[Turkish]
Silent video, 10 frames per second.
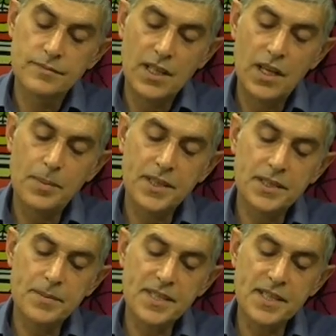
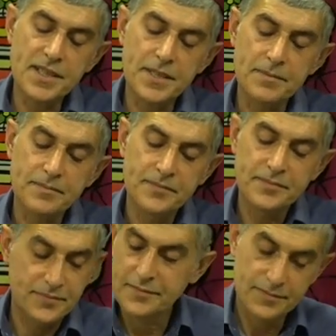aparatımız hazır.
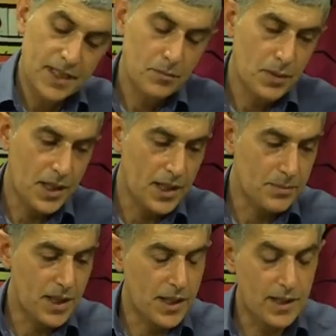Bakalım
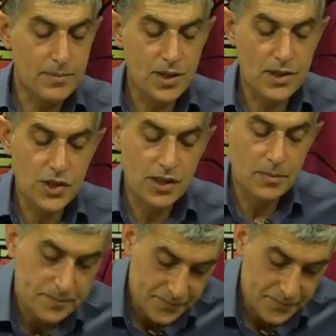deneyelim çalışacak mı?